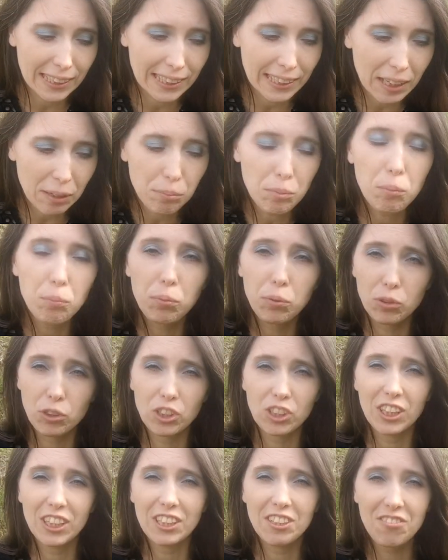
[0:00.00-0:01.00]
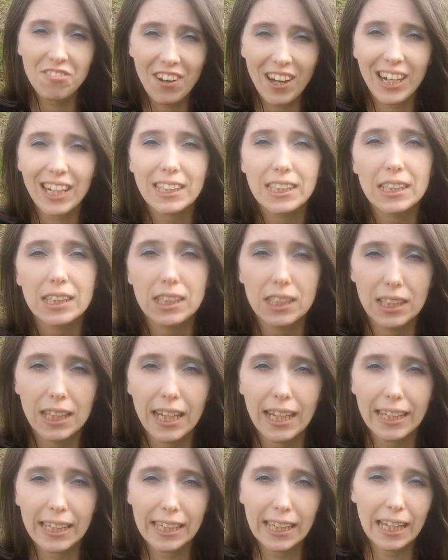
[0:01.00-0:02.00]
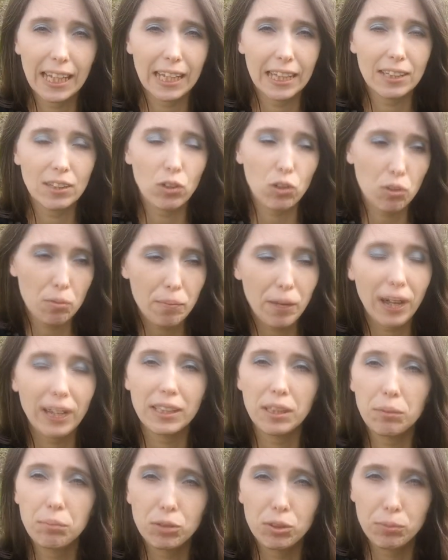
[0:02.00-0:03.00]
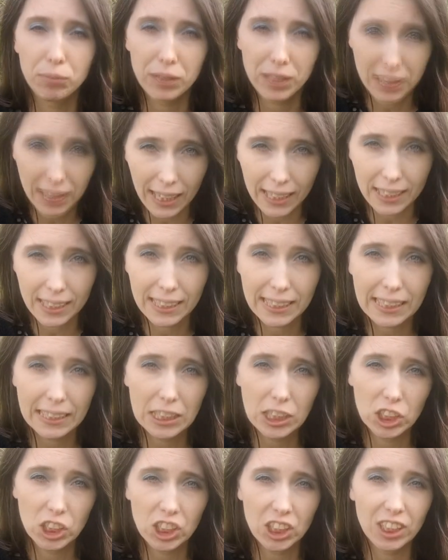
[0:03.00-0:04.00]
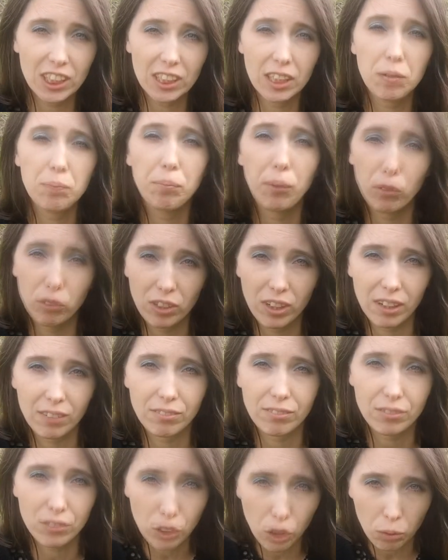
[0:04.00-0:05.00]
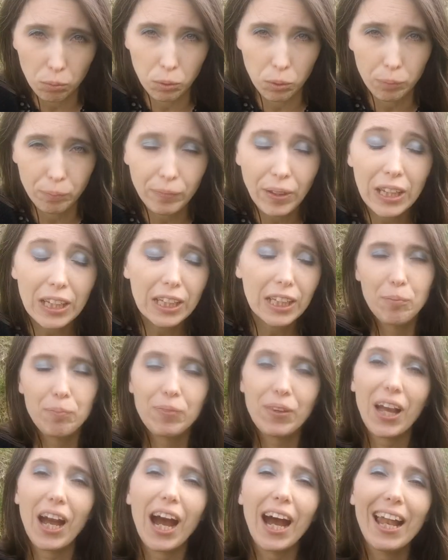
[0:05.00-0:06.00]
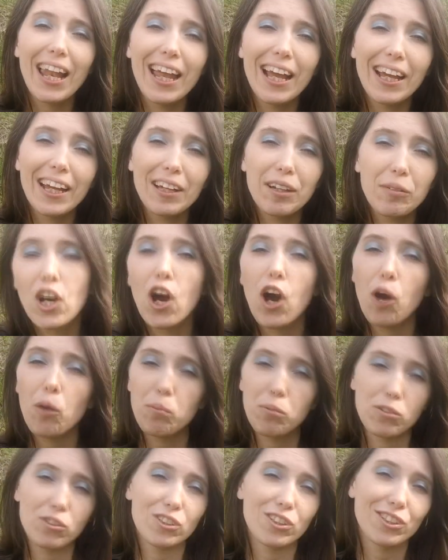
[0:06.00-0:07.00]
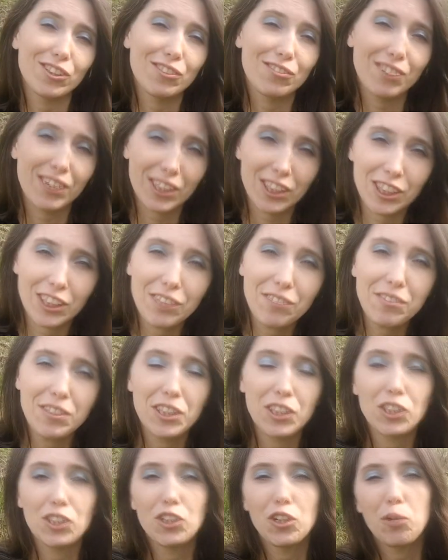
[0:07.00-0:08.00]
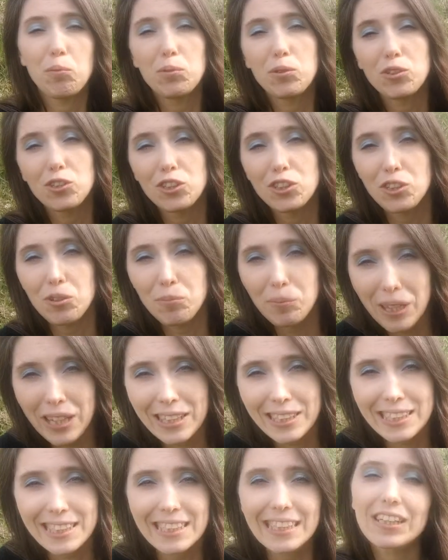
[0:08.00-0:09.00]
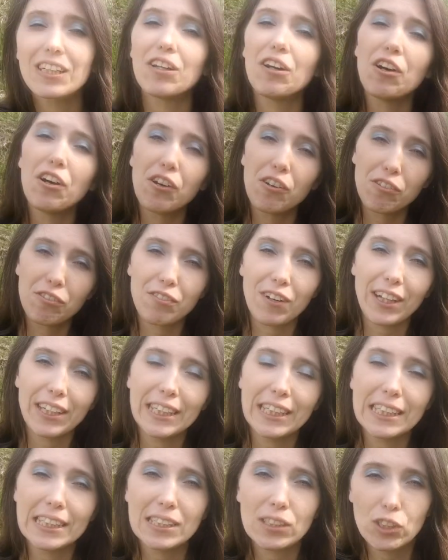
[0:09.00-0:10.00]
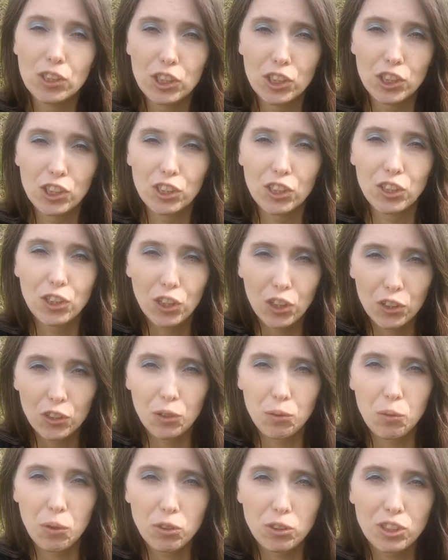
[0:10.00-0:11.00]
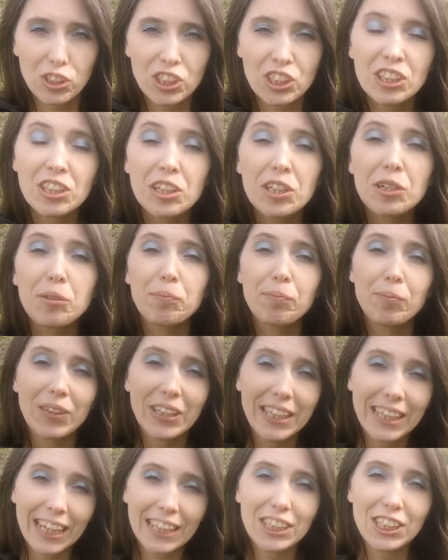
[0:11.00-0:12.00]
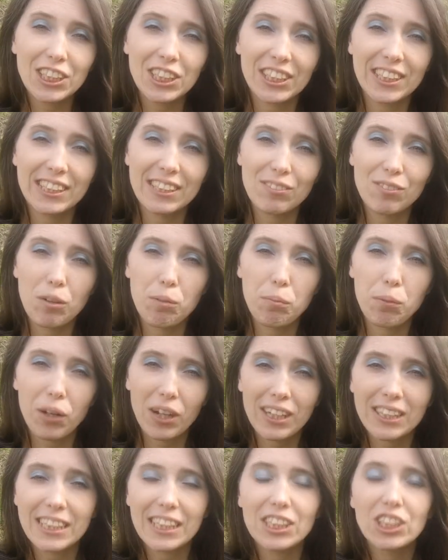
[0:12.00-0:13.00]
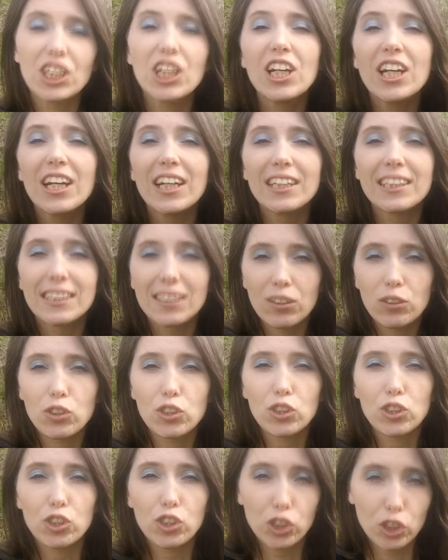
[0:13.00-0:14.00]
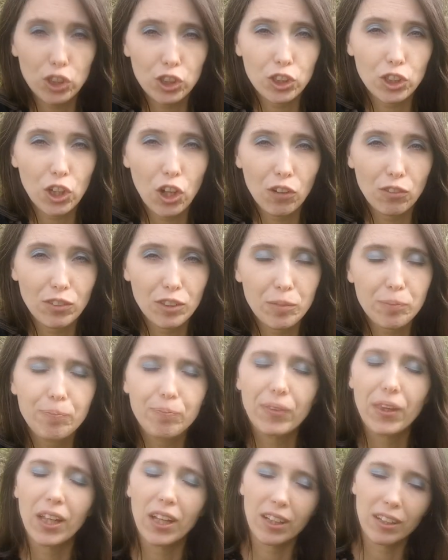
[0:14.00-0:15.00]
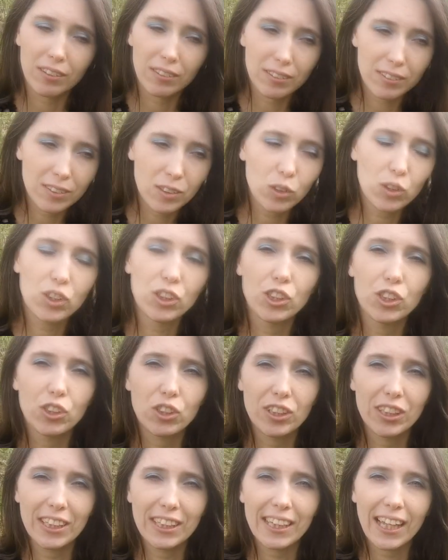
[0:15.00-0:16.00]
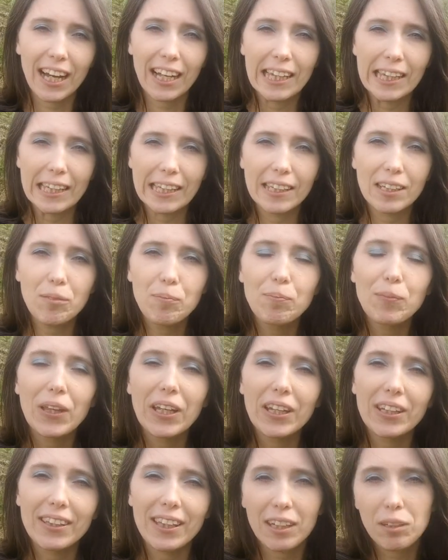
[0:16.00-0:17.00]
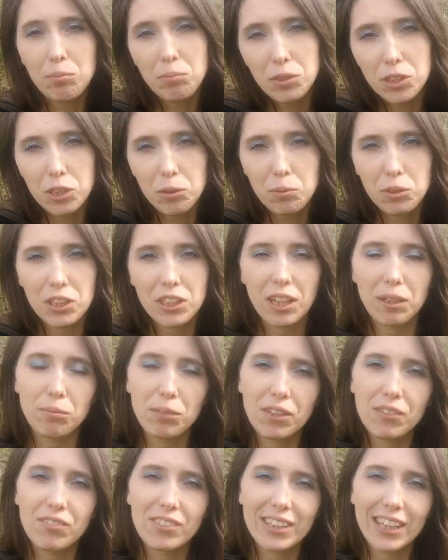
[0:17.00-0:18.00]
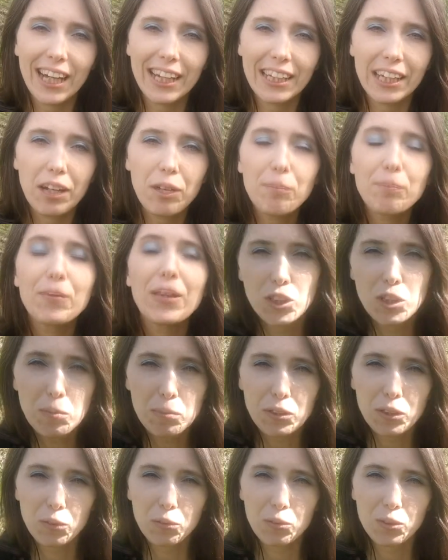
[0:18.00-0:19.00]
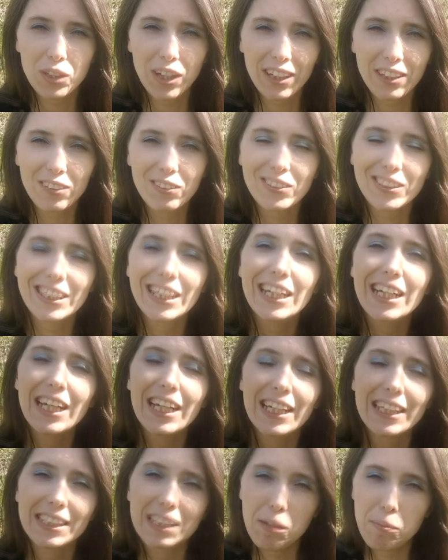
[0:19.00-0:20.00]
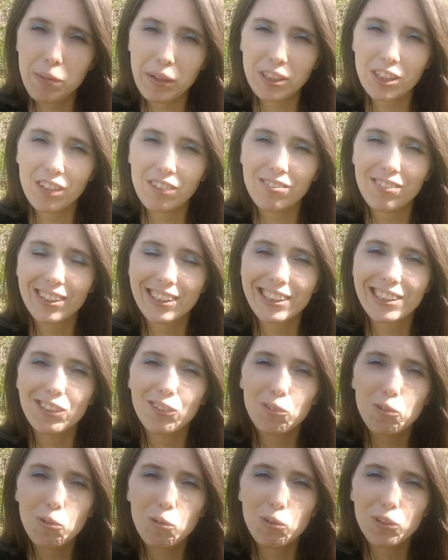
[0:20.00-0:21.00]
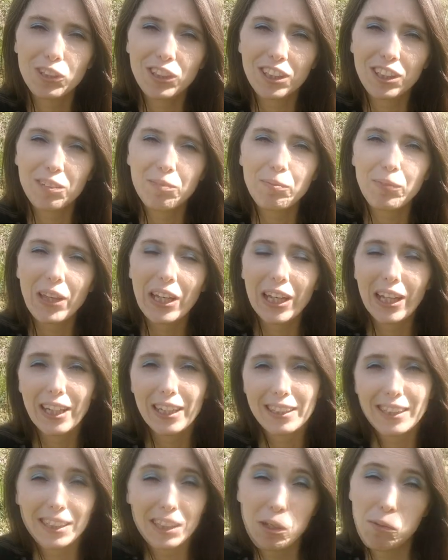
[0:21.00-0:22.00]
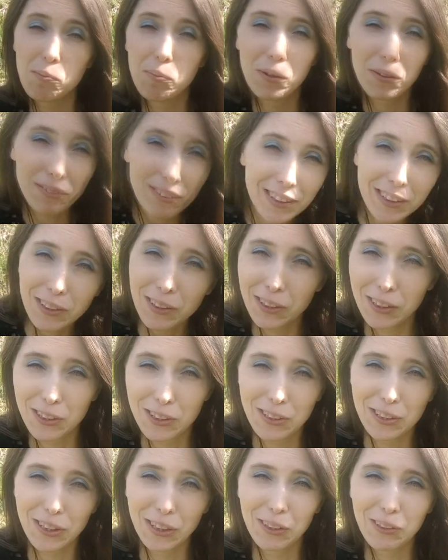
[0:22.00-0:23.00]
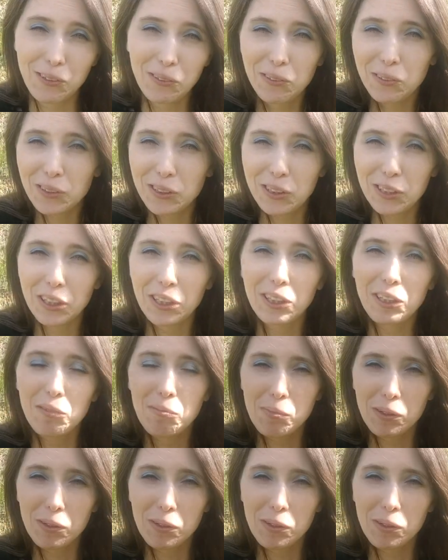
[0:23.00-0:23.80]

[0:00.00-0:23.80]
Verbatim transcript: jemy później dwa razy tyle, ile normalnie byśmy zjedli jakichś innych potraw w domu. Ale oprócz rzeczy warzywnych czy oprócz rzeczy mięsnych, fajnie jest coś jeszcze do tego dołożyć. Ja dzisiaj chcę Wam pokazać sos czosnkowy dosyć oryginalny, tak mi się przynajmniej wydaje. Nie przedłużając, zapraszam Was do kuchni, e, takiej prowizorycznej kuchni.